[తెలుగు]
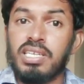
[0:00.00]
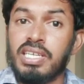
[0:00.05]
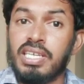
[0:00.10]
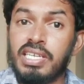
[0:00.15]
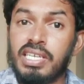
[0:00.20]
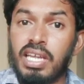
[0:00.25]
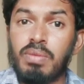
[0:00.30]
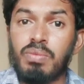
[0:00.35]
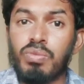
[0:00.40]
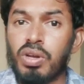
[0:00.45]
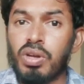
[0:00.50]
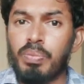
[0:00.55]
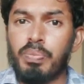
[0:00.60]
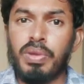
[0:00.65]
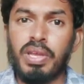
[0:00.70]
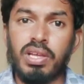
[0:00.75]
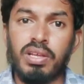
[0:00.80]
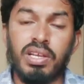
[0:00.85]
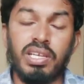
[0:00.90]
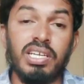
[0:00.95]
ఈ టైం కూడా
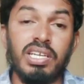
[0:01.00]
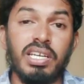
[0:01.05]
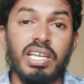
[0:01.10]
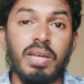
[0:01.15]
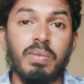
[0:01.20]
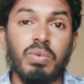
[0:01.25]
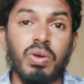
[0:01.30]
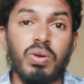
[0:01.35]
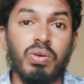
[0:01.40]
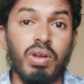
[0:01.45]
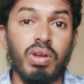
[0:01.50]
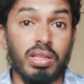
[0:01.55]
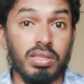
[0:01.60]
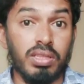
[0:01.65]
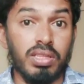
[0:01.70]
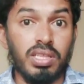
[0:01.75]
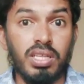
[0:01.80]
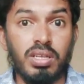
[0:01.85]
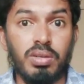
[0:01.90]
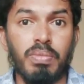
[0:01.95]
పీక్ ఈ టైంలో కూడా
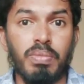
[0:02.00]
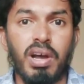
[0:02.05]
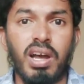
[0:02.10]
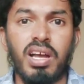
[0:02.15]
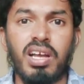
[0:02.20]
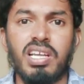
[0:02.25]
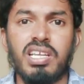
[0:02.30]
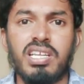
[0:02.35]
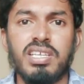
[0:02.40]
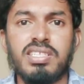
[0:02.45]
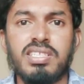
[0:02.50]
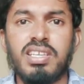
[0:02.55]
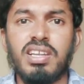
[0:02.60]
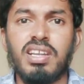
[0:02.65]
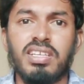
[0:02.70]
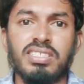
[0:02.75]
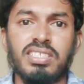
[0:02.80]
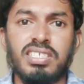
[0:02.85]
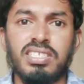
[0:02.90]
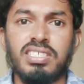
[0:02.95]
అందరూ బాగా
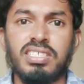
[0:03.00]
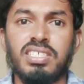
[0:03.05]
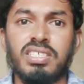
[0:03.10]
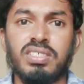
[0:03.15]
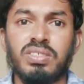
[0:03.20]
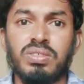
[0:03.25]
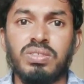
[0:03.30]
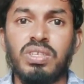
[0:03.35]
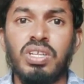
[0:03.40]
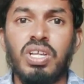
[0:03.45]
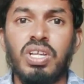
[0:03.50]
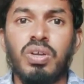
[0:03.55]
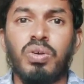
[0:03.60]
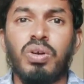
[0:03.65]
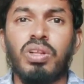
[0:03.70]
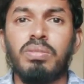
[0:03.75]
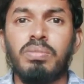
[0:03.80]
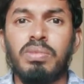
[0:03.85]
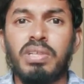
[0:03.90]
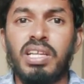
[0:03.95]
ఏసీలు ఆన్ చేస్తారు
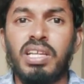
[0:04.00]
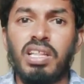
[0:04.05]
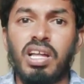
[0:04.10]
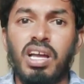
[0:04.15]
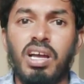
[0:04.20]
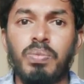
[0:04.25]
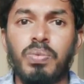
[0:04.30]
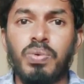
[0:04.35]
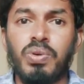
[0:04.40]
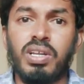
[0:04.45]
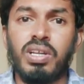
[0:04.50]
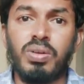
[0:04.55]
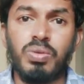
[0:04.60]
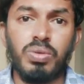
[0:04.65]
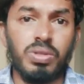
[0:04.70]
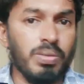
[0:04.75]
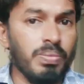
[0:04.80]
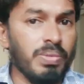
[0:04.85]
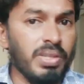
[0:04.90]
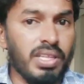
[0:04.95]
కొంతమంది అయితే ఆపుకుంటారు
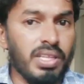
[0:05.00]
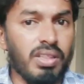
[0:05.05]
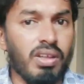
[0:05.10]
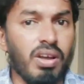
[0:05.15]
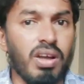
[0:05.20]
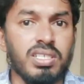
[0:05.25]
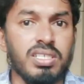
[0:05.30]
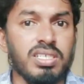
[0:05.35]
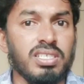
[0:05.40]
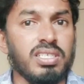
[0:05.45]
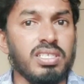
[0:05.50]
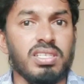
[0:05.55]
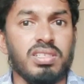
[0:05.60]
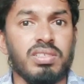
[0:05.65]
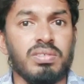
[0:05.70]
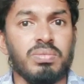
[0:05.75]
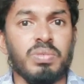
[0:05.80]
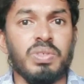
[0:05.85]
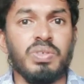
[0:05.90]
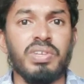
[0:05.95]
కొంతమంది అయితే ఆన్ చేస్తారు
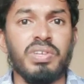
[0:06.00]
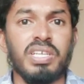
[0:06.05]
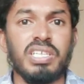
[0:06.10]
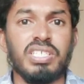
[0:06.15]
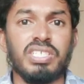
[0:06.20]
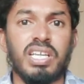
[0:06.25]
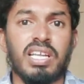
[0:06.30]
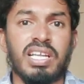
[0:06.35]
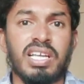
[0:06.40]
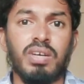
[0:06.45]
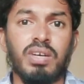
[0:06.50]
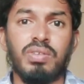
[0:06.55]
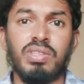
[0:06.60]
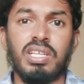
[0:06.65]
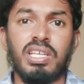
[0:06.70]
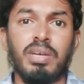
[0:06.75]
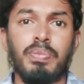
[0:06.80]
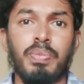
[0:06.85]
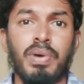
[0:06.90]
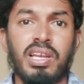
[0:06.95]
ఈవినింగ్ చల్లగా
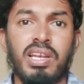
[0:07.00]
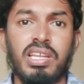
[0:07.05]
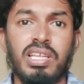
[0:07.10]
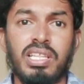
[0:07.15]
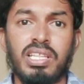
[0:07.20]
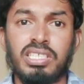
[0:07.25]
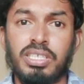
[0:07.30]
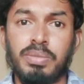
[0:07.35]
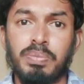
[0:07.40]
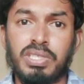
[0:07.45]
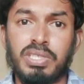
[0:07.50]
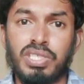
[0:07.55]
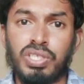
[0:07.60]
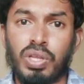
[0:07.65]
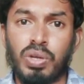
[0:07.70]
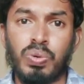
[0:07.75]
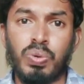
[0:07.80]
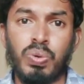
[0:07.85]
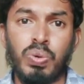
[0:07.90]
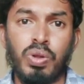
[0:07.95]
ఉందిగా పర్లేదని చెప్పేసి
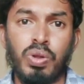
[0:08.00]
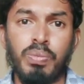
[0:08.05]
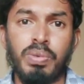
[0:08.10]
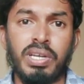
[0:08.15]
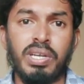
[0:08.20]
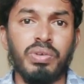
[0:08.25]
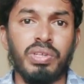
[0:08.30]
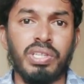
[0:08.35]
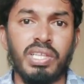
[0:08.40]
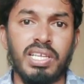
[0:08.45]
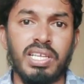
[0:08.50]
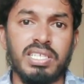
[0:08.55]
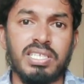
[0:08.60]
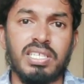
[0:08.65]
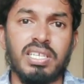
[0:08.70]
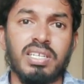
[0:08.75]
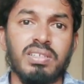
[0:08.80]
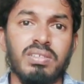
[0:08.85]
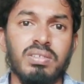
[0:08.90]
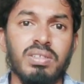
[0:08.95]
తక్కువలో పెట్టి
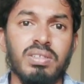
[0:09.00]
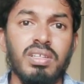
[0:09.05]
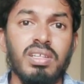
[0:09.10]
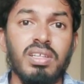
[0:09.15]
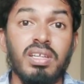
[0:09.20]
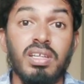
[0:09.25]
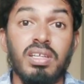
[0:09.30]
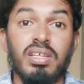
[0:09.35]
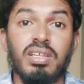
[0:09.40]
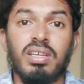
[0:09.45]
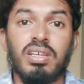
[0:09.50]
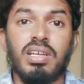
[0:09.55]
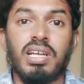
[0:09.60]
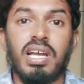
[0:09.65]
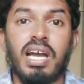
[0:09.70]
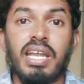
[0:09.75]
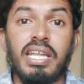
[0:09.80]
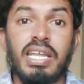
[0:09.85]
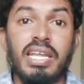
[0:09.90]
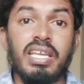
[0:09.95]
వదిలేస్తారు
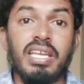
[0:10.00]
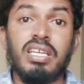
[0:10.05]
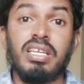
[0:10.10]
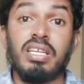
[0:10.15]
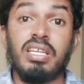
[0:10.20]
కానీ